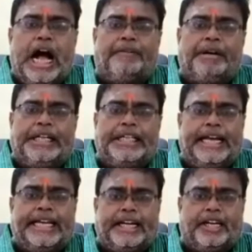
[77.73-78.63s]
அவர் இதே
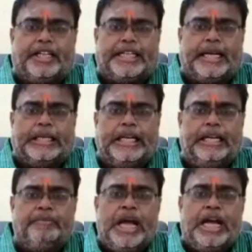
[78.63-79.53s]
இயக்குனர்
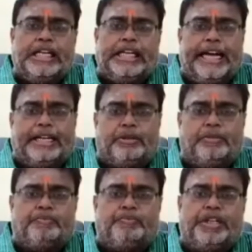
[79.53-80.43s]
சங்கத்தில்
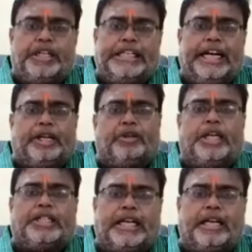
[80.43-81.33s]
இயக்கும்
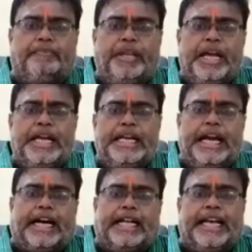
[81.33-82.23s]
இயக்குனர் சங்கம்
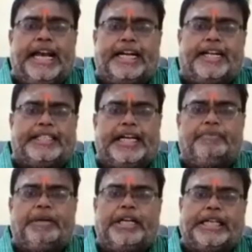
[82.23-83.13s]
இயக்காத இயக்குனர்
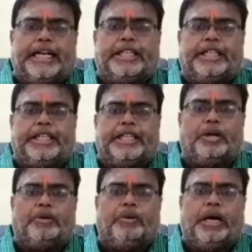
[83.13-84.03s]
சங்கம் என்ற சங்கத்தை
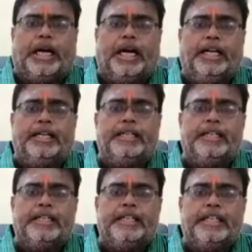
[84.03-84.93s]
உருவாக்குவாரா
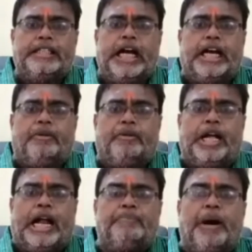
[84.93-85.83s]
நான் அவர்
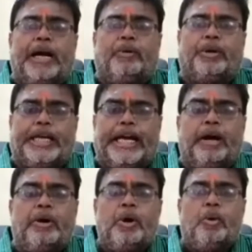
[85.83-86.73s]
அன்பான ஒரு கே
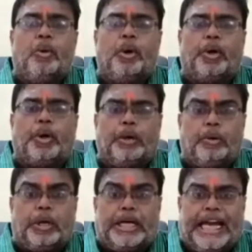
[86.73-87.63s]
ஒரு
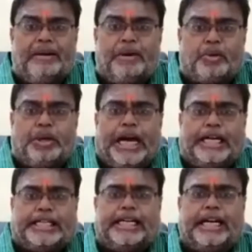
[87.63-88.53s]

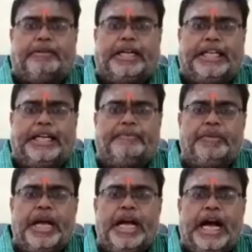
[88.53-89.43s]
கேள்விக்குறியாகத்தான் நான் வைக்கிறேன்
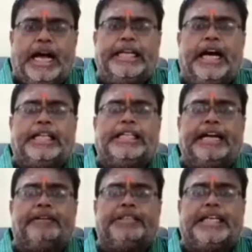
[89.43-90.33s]
ஐயா
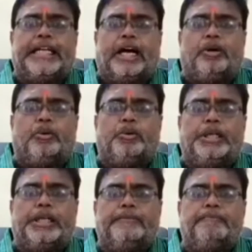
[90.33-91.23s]
தயவு செய்து அருள் கூர்ந்து